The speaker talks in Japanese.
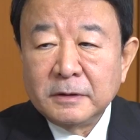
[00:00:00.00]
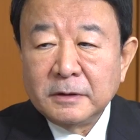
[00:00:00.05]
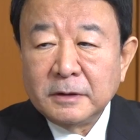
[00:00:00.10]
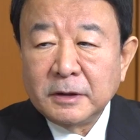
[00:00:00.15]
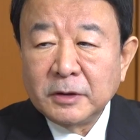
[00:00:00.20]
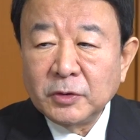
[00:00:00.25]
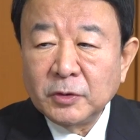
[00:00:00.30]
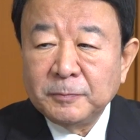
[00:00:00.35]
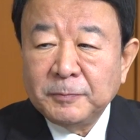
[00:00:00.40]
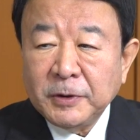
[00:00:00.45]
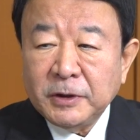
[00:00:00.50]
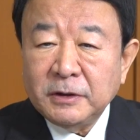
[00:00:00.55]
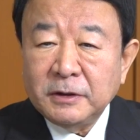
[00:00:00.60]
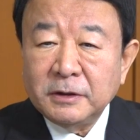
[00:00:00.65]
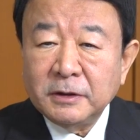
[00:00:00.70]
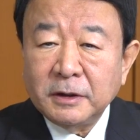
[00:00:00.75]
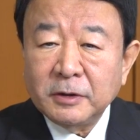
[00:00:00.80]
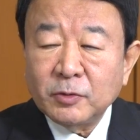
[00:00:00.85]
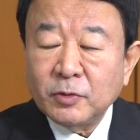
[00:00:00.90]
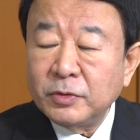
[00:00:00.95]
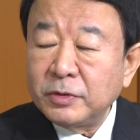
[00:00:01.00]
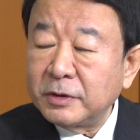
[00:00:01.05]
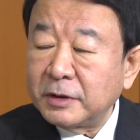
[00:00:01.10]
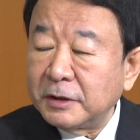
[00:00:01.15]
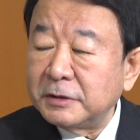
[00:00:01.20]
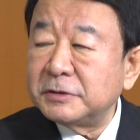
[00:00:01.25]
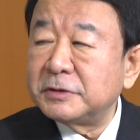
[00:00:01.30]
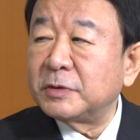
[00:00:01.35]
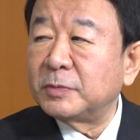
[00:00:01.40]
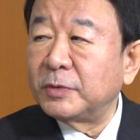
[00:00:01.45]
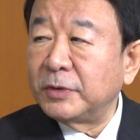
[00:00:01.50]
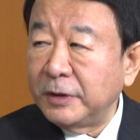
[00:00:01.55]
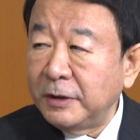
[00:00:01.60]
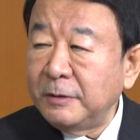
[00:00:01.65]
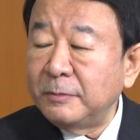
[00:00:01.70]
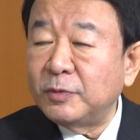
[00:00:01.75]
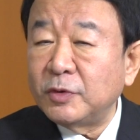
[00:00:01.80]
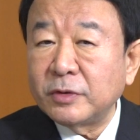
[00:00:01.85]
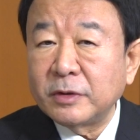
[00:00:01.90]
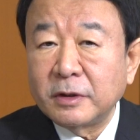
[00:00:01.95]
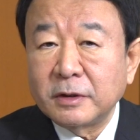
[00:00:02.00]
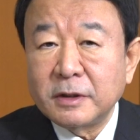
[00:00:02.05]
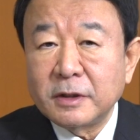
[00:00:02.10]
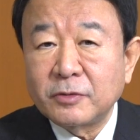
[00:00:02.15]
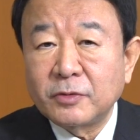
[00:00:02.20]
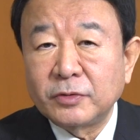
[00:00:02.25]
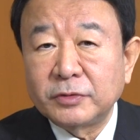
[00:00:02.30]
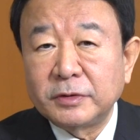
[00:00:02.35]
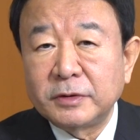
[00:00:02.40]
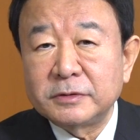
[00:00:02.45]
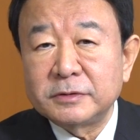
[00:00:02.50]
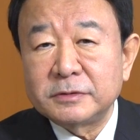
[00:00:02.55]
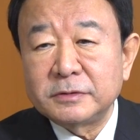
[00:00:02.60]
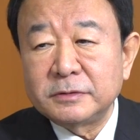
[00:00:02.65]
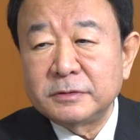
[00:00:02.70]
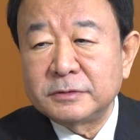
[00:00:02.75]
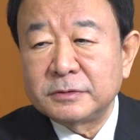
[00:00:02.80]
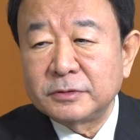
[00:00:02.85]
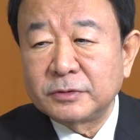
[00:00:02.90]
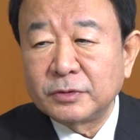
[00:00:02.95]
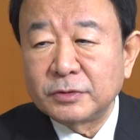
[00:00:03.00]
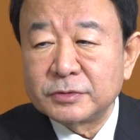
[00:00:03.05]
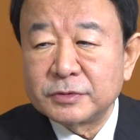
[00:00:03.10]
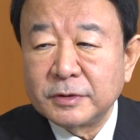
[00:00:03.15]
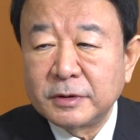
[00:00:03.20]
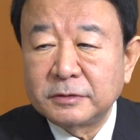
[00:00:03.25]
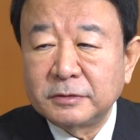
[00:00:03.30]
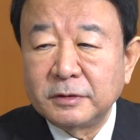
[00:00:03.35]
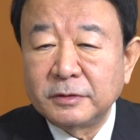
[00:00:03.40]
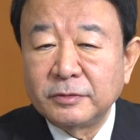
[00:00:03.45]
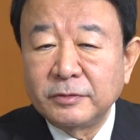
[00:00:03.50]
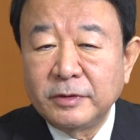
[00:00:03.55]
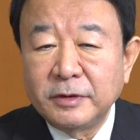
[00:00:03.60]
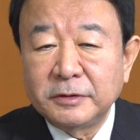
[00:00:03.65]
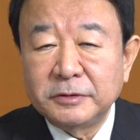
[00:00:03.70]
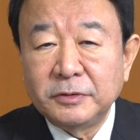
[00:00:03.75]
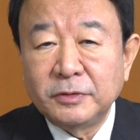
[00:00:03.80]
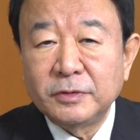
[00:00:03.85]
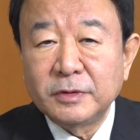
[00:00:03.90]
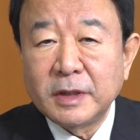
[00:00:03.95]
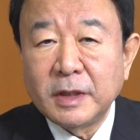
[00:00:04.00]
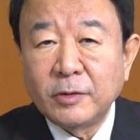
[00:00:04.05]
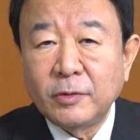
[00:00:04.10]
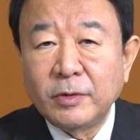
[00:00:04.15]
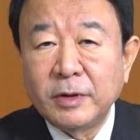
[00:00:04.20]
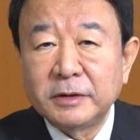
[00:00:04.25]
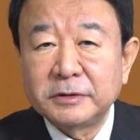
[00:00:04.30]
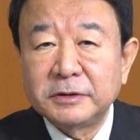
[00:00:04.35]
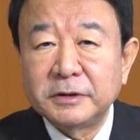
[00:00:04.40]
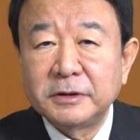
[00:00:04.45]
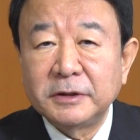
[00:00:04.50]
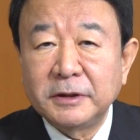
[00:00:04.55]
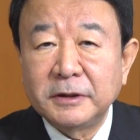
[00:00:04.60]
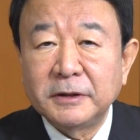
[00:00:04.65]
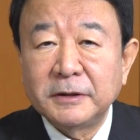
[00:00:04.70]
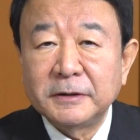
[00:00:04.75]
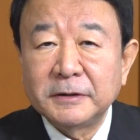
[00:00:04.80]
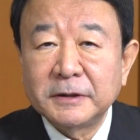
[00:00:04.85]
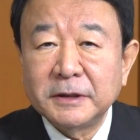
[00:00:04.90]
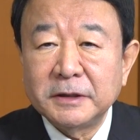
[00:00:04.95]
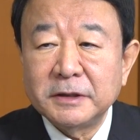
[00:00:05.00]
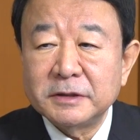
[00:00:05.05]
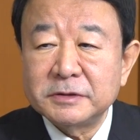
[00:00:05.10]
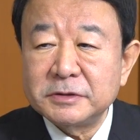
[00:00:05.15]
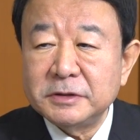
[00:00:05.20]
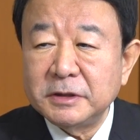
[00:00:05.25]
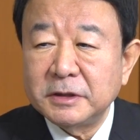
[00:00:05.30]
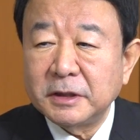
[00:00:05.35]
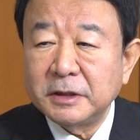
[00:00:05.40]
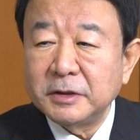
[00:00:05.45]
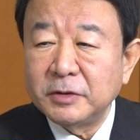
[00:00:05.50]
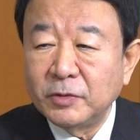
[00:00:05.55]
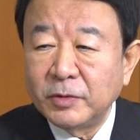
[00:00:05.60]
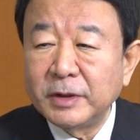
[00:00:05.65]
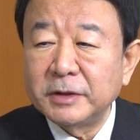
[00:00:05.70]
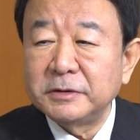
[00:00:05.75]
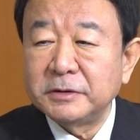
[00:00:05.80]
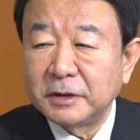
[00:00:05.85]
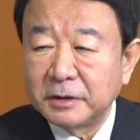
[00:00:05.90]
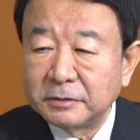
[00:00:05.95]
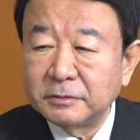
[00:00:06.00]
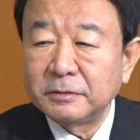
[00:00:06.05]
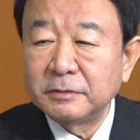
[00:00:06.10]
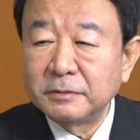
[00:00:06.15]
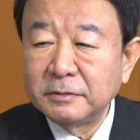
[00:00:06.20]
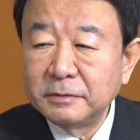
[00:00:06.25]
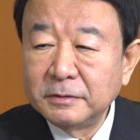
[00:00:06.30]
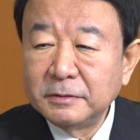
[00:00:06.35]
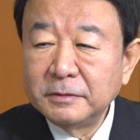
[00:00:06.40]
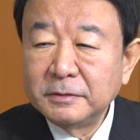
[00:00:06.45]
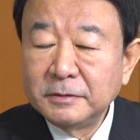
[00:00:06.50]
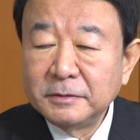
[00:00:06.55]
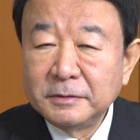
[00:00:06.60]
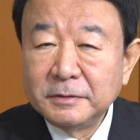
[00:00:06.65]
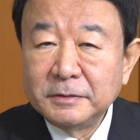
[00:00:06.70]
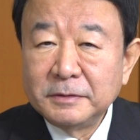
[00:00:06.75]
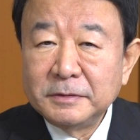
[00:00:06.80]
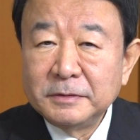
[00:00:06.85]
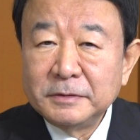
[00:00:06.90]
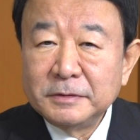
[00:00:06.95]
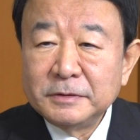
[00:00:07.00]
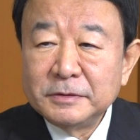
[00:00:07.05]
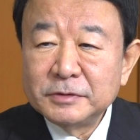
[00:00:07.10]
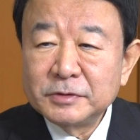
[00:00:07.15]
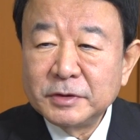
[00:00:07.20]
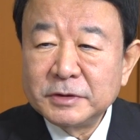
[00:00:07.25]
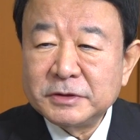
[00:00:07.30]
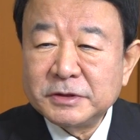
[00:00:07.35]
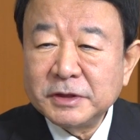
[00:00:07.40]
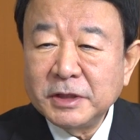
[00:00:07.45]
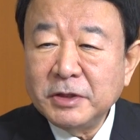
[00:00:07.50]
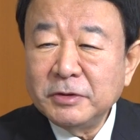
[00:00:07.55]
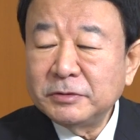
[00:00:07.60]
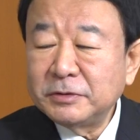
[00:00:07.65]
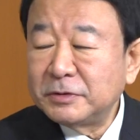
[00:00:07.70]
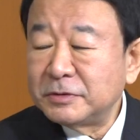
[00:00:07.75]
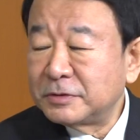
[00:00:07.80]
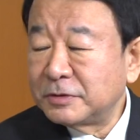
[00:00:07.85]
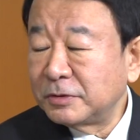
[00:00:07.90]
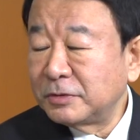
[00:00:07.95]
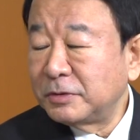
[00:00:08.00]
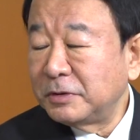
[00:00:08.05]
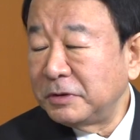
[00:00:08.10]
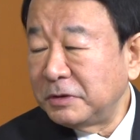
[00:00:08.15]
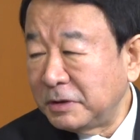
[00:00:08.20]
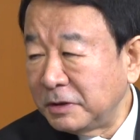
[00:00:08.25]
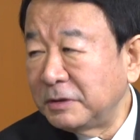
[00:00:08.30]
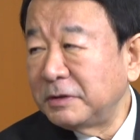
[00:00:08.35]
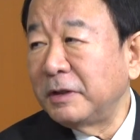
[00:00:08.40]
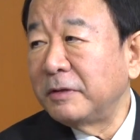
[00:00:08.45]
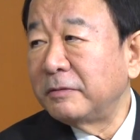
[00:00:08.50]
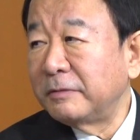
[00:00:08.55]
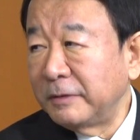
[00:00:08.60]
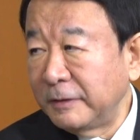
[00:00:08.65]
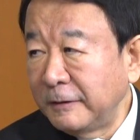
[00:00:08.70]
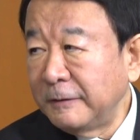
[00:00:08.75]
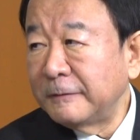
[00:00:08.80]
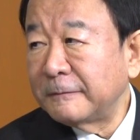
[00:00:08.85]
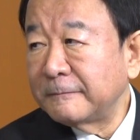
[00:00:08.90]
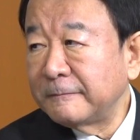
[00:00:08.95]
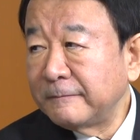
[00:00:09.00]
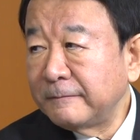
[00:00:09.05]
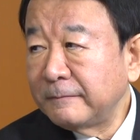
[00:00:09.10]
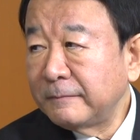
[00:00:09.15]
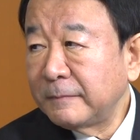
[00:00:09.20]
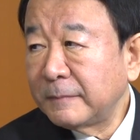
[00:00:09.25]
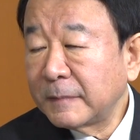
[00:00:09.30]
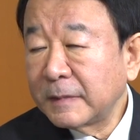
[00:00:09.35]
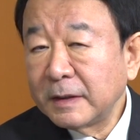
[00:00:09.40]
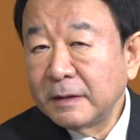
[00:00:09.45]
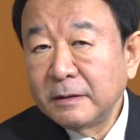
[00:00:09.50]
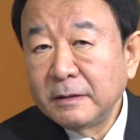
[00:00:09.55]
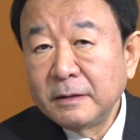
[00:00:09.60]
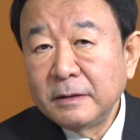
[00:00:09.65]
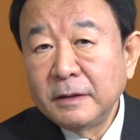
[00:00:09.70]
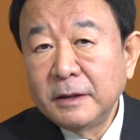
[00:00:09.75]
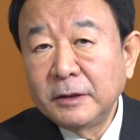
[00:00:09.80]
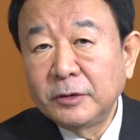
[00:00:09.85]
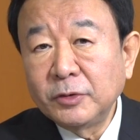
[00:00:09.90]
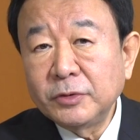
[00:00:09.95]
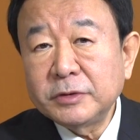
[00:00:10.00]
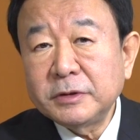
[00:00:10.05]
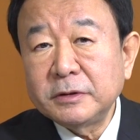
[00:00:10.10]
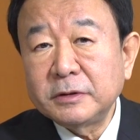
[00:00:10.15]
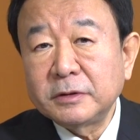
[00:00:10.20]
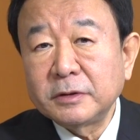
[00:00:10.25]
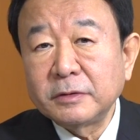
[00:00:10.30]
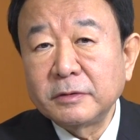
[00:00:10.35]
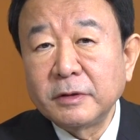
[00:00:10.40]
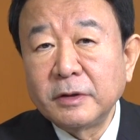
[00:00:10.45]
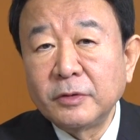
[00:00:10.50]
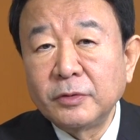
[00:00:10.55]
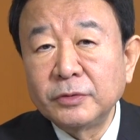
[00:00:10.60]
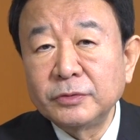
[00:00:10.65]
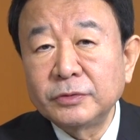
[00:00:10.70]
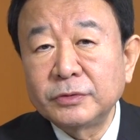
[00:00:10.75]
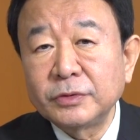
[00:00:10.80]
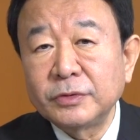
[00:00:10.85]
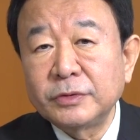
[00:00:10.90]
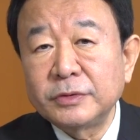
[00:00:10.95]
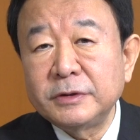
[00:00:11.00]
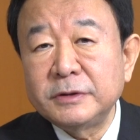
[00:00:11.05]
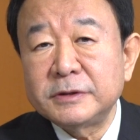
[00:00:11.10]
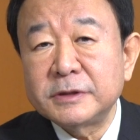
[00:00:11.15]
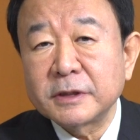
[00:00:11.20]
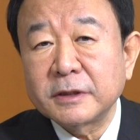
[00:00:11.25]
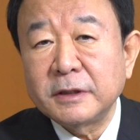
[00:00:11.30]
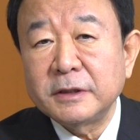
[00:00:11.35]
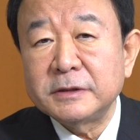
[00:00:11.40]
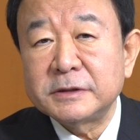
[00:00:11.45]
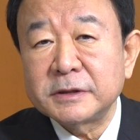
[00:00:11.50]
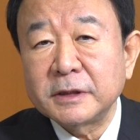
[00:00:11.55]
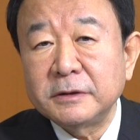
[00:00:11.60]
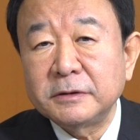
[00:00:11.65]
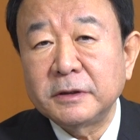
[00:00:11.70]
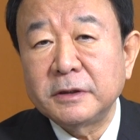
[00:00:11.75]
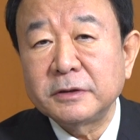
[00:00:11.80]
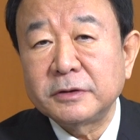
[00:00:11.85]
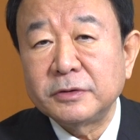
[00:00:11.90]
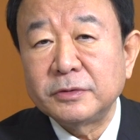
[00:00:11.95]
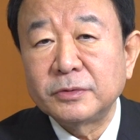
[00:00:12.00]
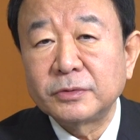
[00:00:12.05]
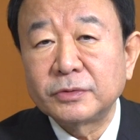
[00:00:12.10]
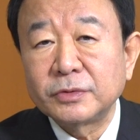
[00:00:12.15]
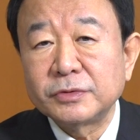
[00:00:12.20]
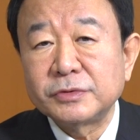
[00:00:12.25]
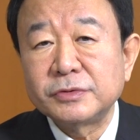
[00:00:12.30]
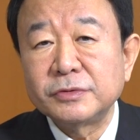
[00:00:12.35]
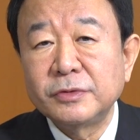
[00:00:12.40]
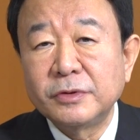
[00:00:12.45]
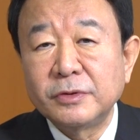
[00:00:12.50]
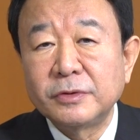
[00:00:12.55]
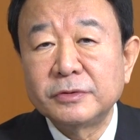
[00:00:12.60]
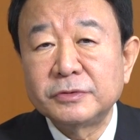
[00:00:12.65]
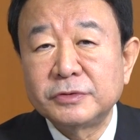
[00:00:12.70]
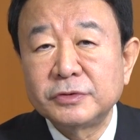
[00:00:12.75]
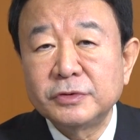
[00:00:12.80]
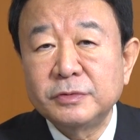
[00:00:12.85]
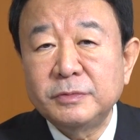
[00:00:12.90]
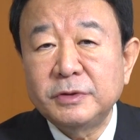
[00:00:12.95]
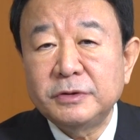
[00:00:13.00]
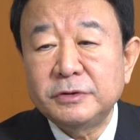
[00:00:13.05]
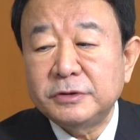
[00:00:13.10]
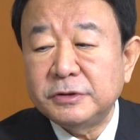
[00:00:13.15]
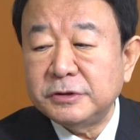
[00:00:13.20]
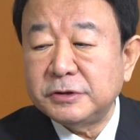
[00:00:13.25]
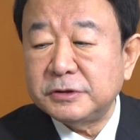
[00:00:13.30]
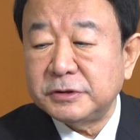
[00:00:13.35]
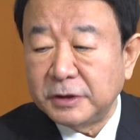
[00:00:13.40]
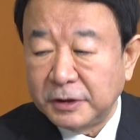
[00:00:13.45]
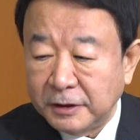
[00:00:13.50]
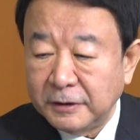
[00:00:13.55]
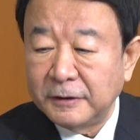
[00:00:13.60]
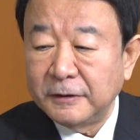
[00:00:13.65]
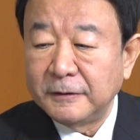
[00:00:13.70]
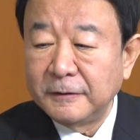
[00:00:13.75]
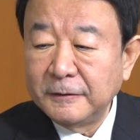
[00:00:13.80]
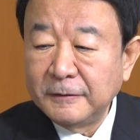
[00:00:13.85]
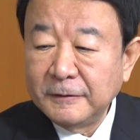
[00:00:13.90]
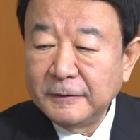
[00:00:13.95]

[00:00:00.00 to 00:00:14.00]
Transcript: あのペリー来航に関してもね僕ら学校でずっと教わったのは日本が大当てで外圧にいかに弱いんだとそれ違うってずっと言ってきたよね。江戸期っていうのは本当に世界最大級の都市を住民自治で、